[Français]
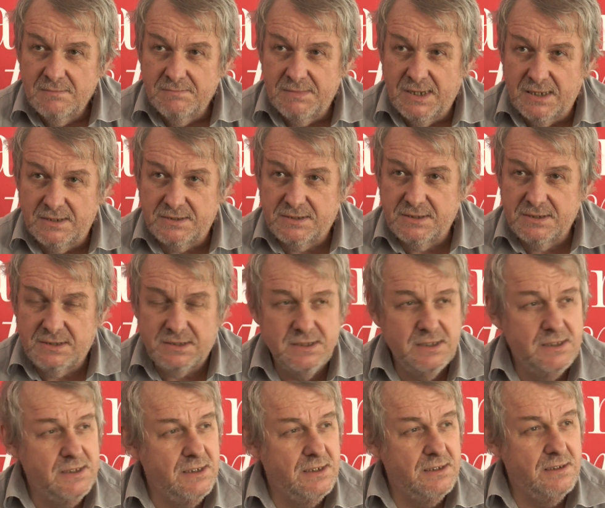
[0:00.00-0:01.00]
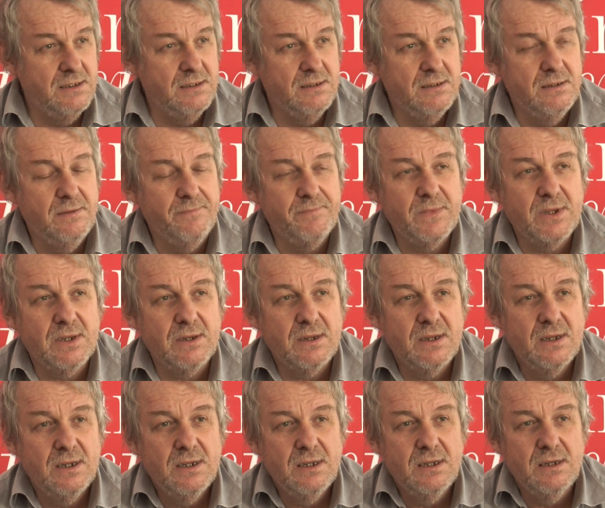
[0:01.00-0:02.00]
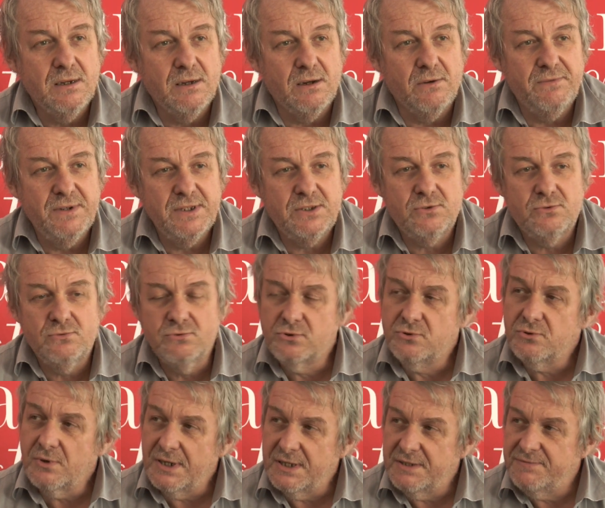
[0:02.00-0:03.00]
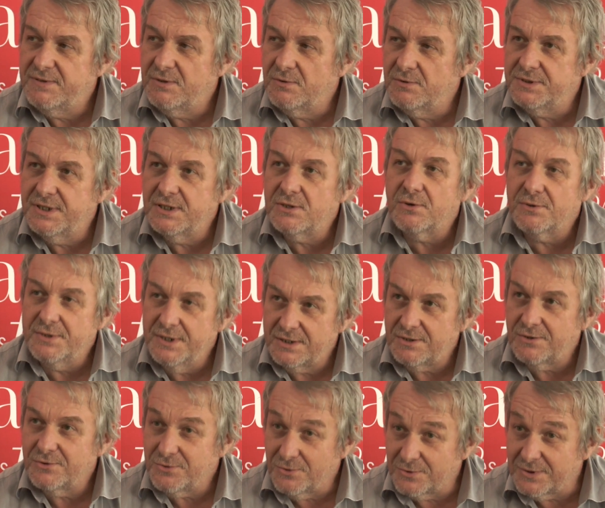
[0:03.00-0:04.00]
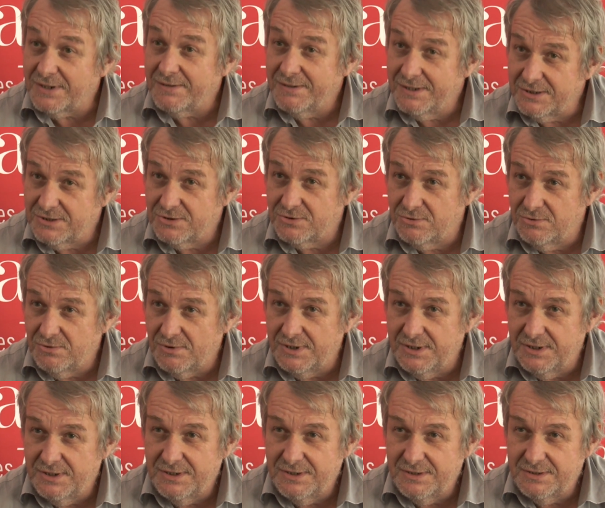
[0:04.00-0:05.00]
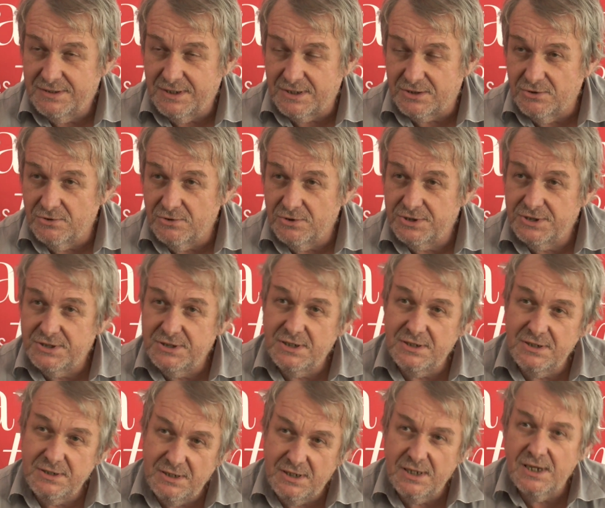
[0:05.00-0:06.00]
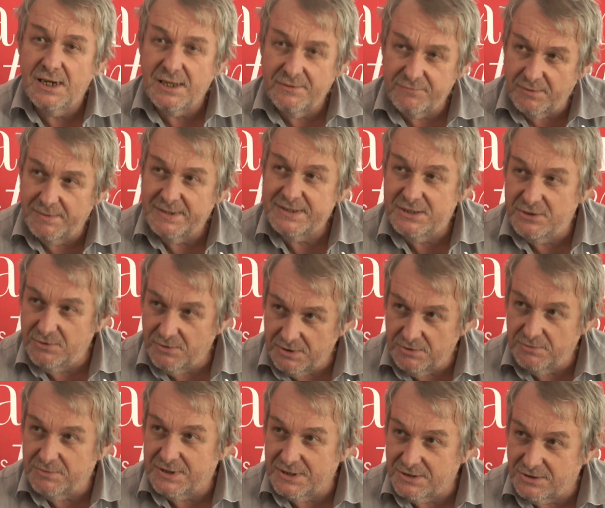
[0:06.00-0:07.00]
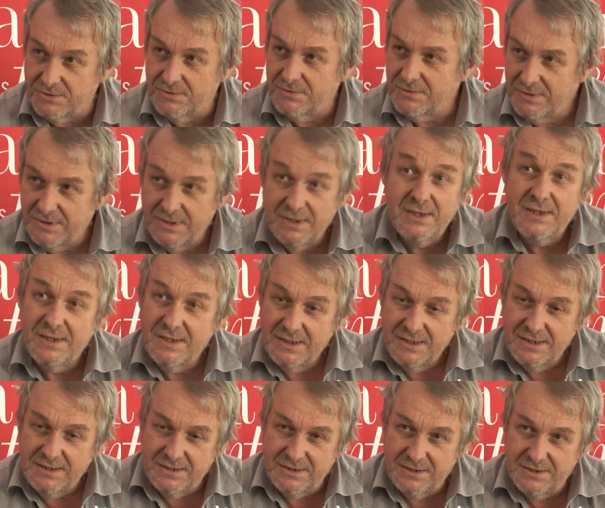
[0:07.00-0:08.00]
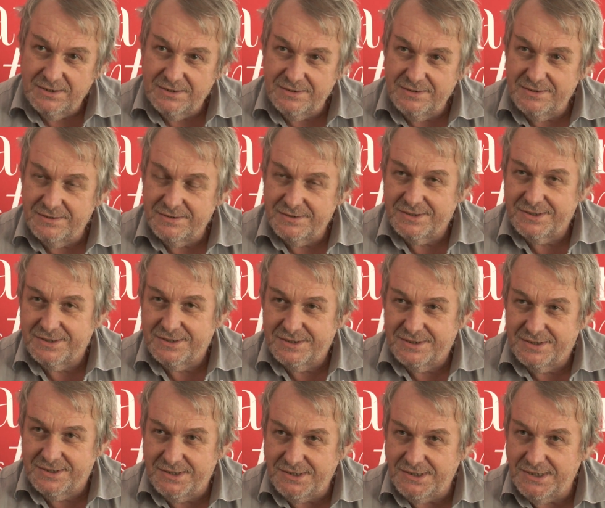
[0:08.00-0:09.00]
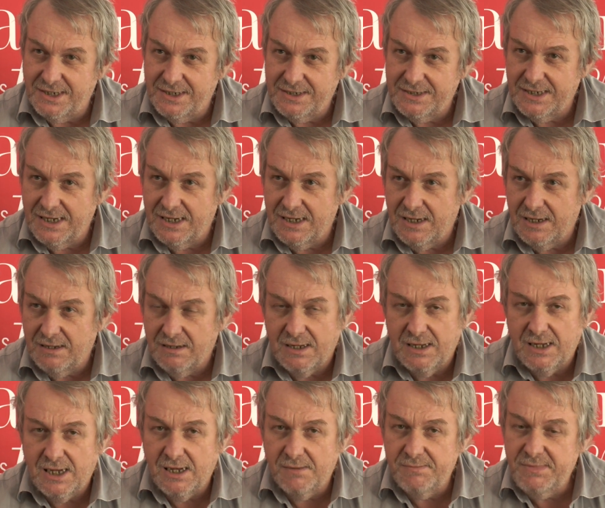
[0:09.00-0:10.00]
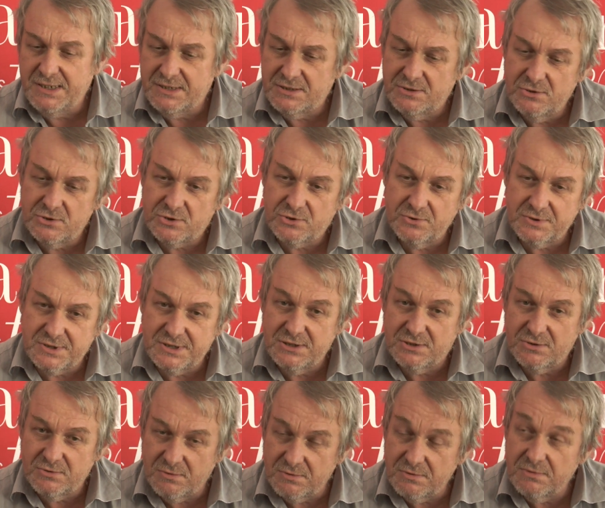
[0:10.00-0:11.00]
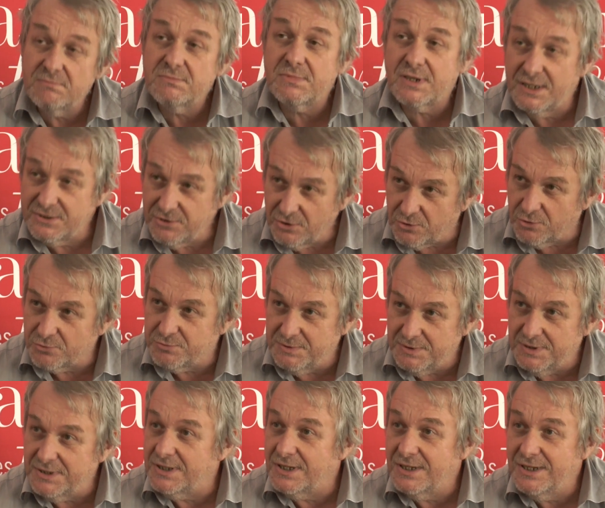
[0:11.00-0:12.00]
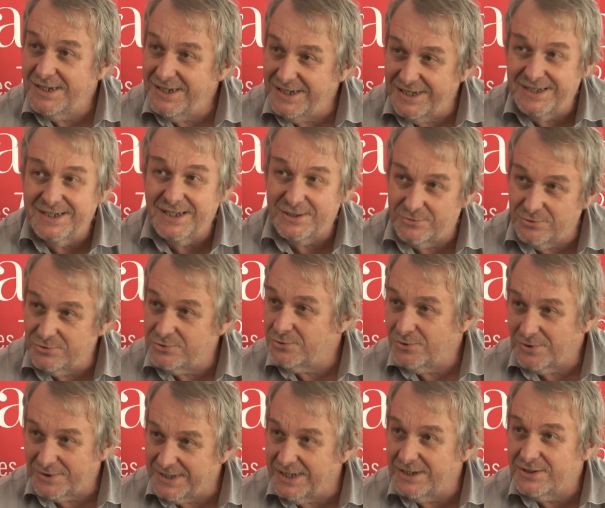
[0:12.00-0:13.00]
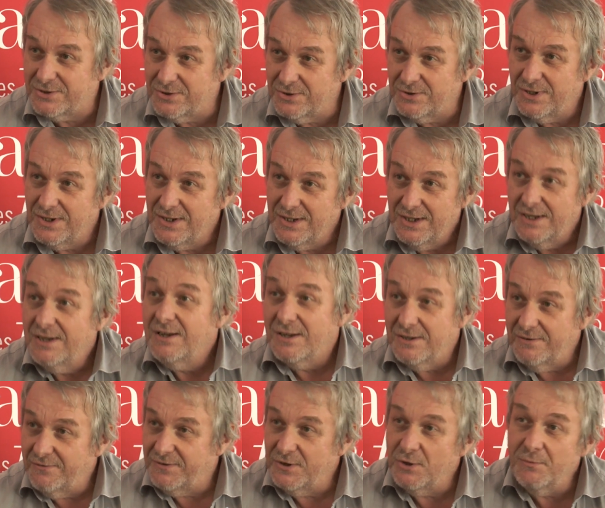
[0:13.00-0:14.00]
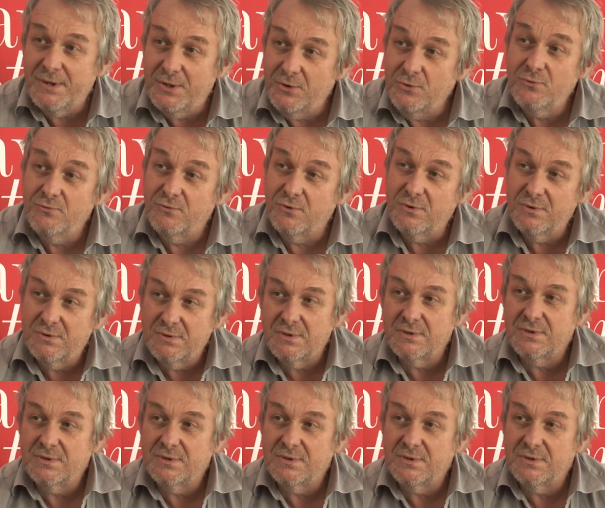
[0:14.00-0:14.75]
bah, C'est euh, en fait toujours la difficulté qu'on a quand on travaille sur les technologies liées à l'informatique de l'éducation. Euh, il y a un mix de choses qui sont très en continuité et il y a toujours quelques phénomènes nouveaux